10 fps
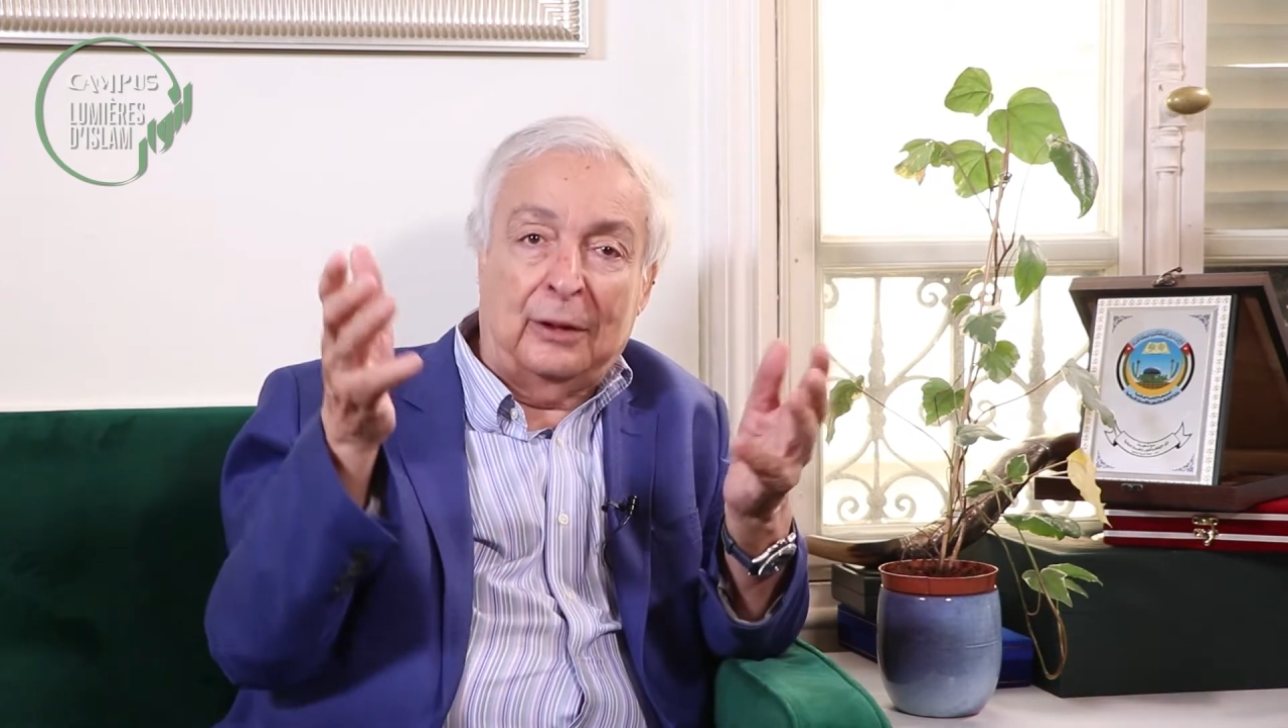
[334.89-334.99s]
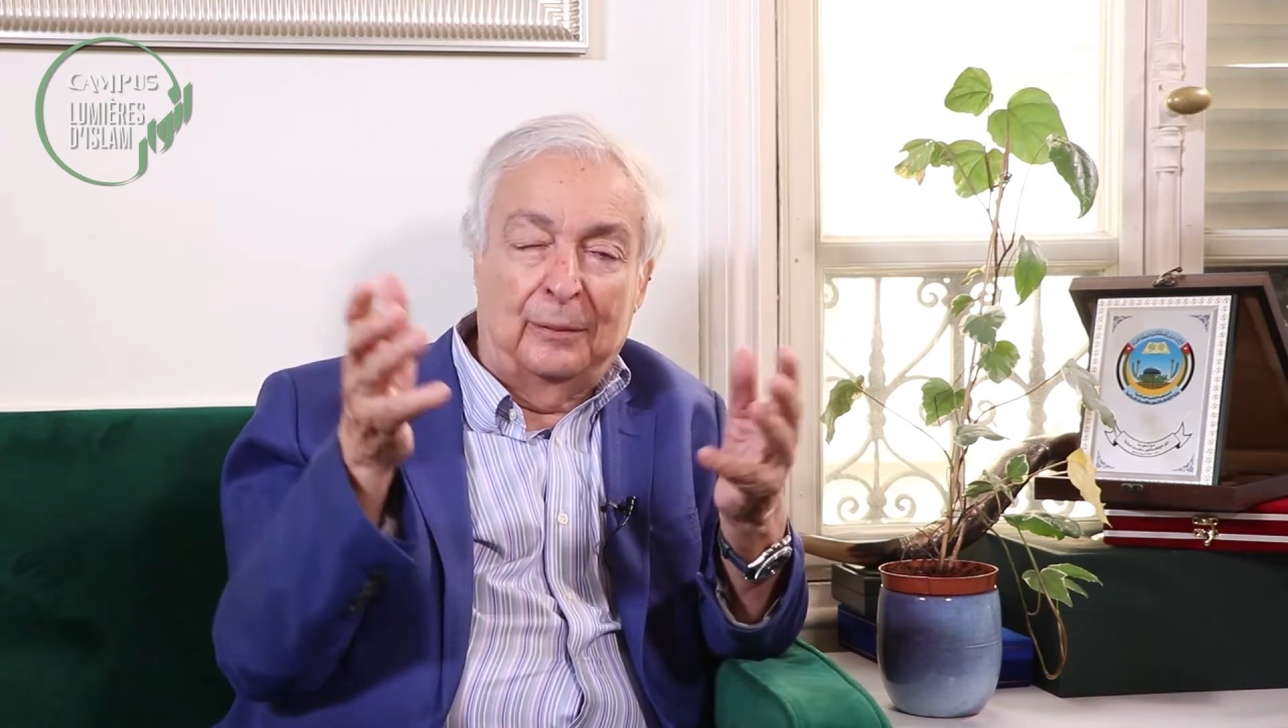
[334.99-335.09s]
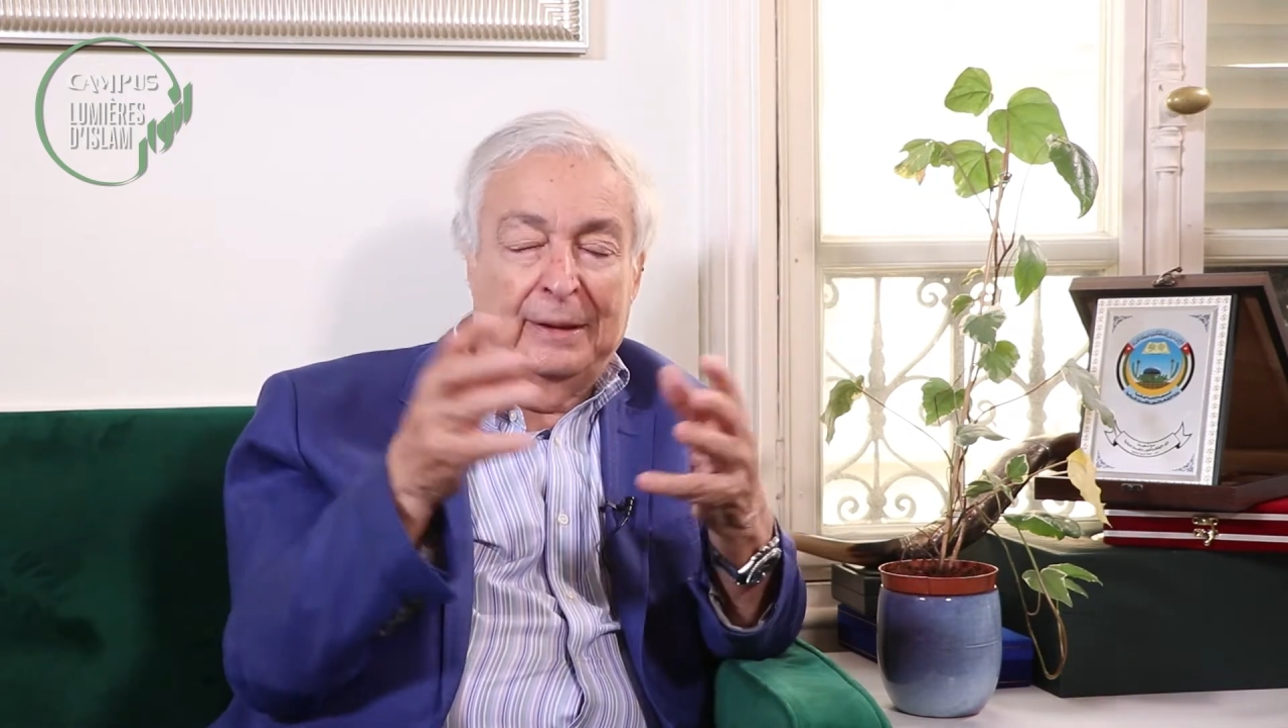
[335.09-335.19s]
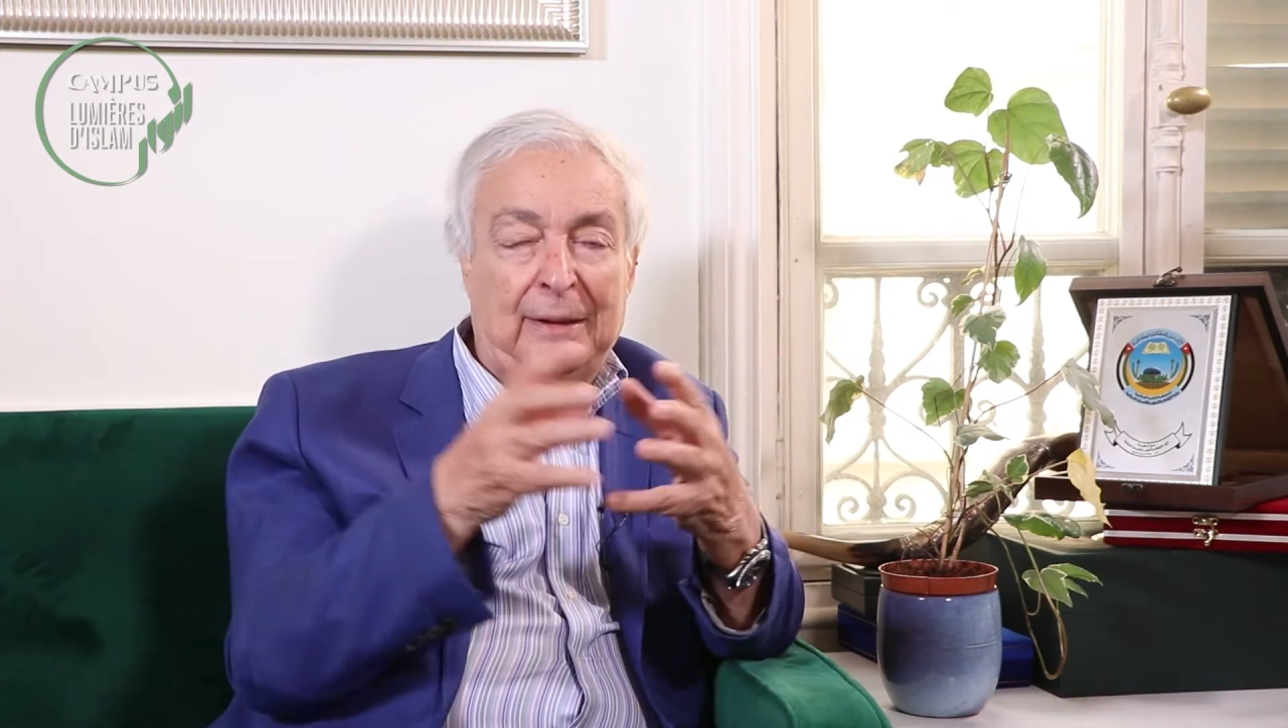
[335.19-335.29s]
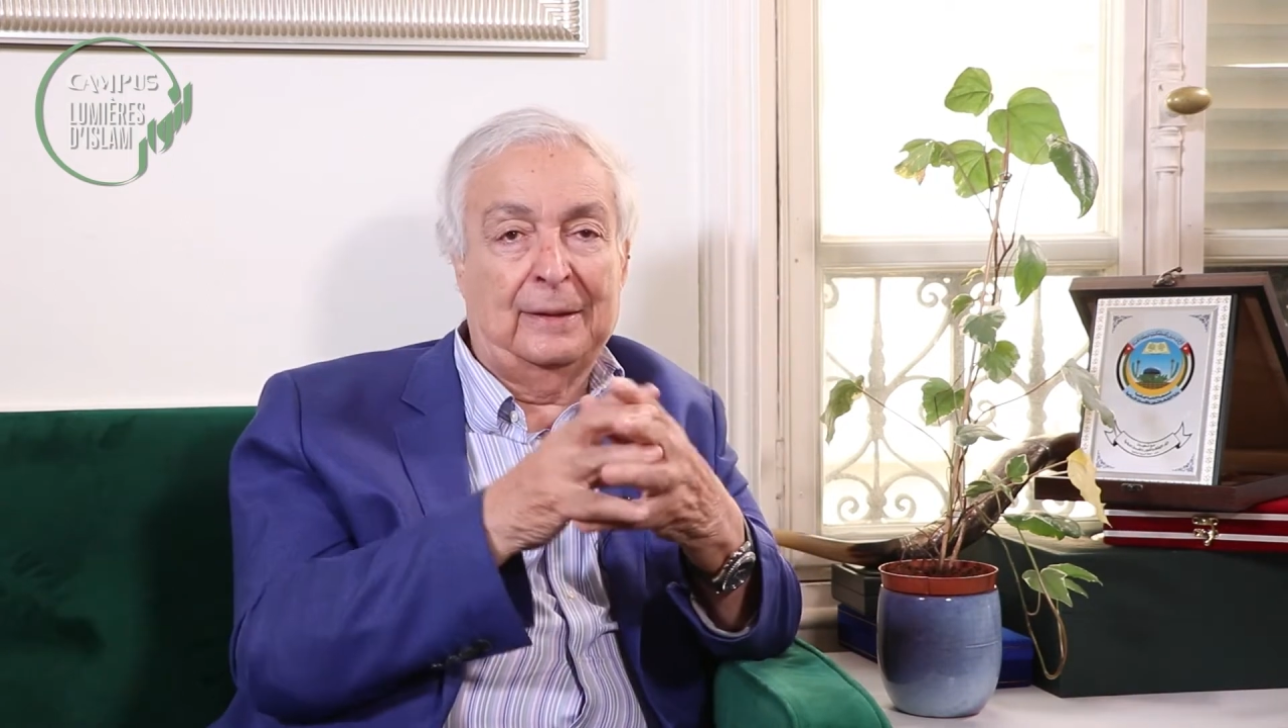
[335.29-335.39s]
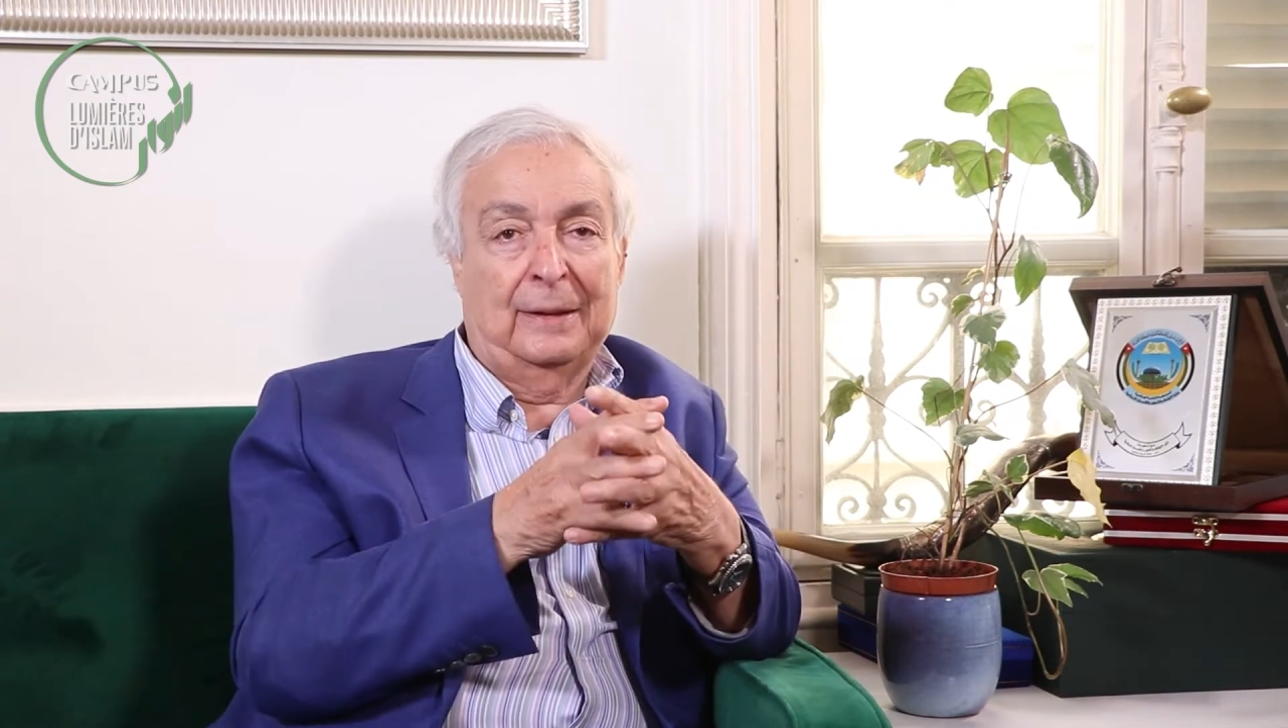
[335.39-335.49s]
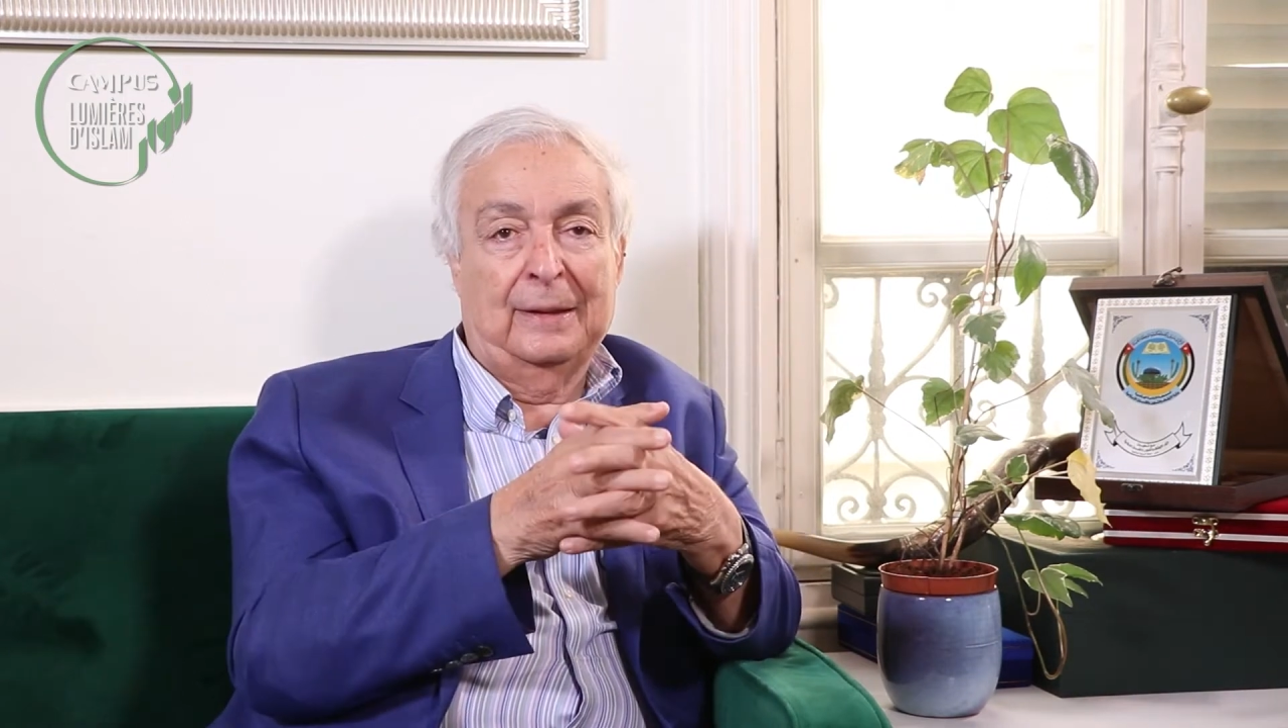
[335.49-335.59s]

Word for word: comme disent